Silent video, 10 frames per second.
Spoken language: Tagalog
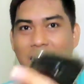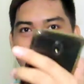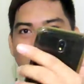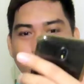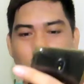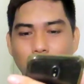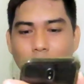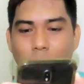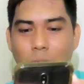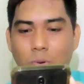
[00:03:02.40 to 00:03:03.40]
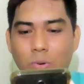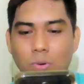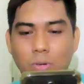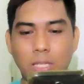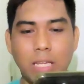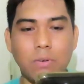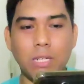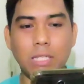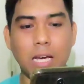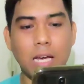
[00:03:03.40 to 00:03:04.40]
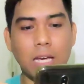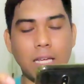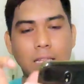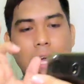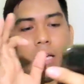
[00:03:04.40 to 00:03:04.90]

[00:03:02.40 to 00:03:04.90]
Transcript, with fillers: Ito yung phone ko. Hindi ko na siya,